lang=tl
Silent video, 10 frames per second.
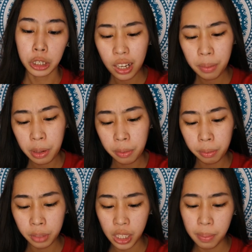Alam mo yung
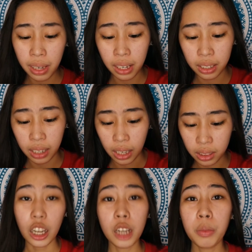hindi
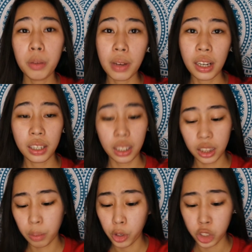malagkit? Alam mo yung
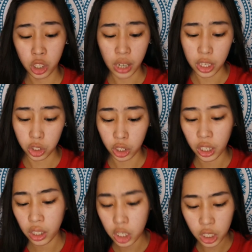malagkit na moisturizer?
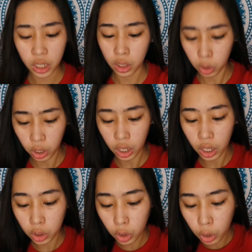Hindi siya ganito.
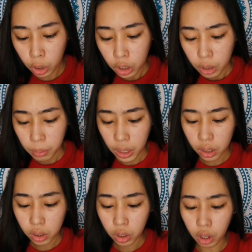Ito,
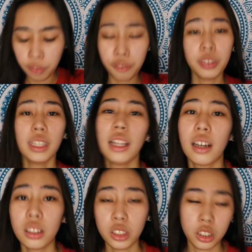parang comfy
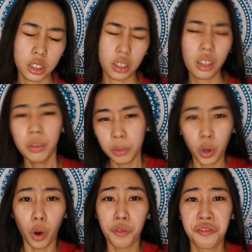lang siya
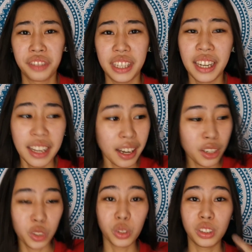comfy.
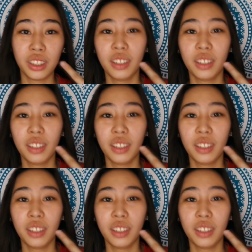Ano to?